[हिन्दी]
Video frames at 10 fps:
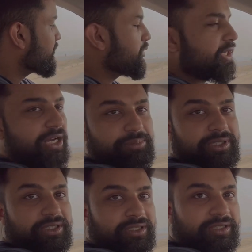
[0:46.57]
की वो यहाँ पे
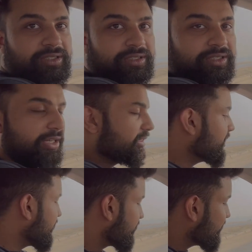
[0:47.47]
हम्म।
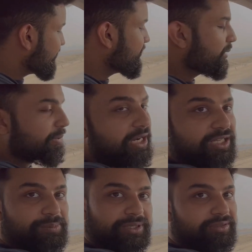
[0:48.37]
अंदर किसी भी
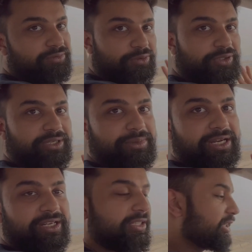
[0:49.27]
पार्ट पे सोनी की
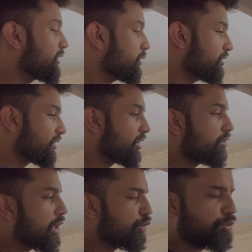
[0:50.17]
ब्रांडिंग नहीं है तो इसका
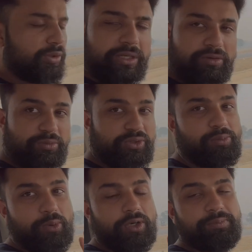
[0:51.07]
जो आउटपुट है वो मुझे
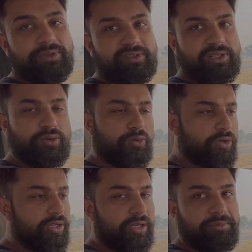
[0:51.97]
बहुत पसंद है
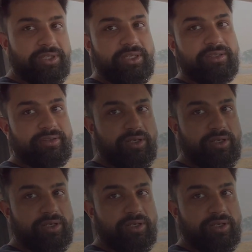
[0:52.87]
कोई कमी नहीं है इसके